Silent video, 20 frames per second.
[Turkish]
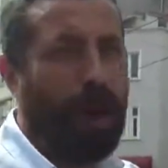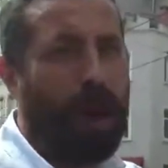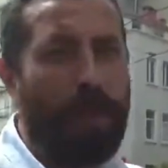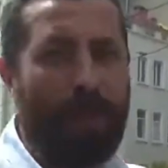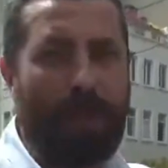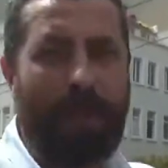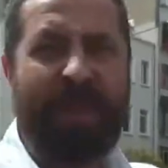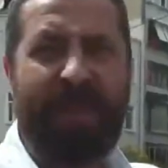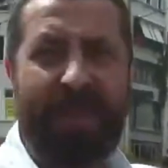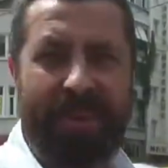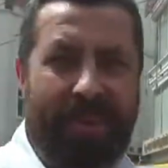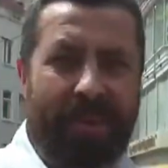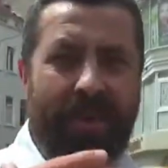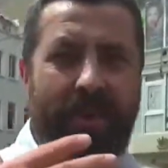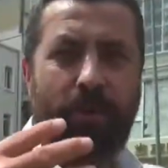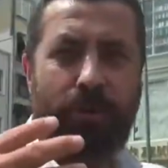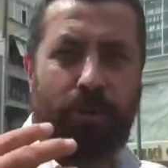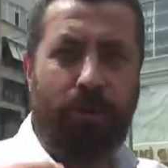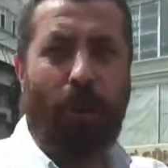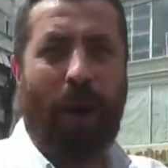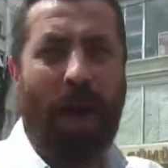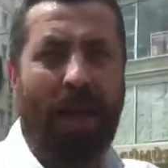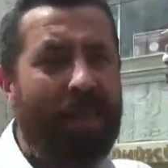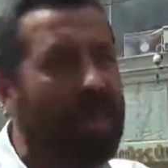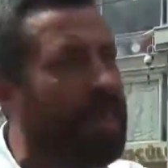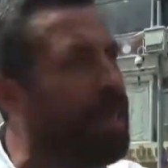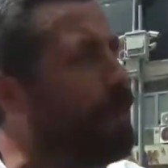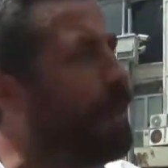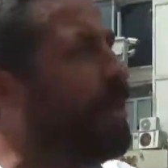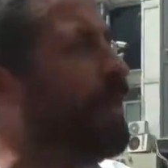an biz şu an
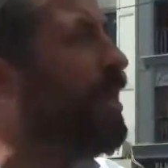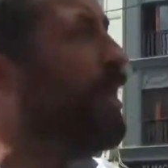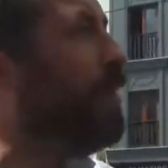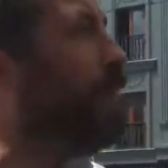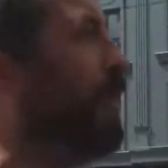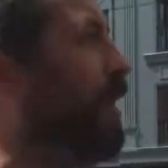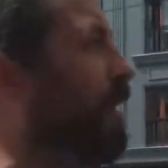2020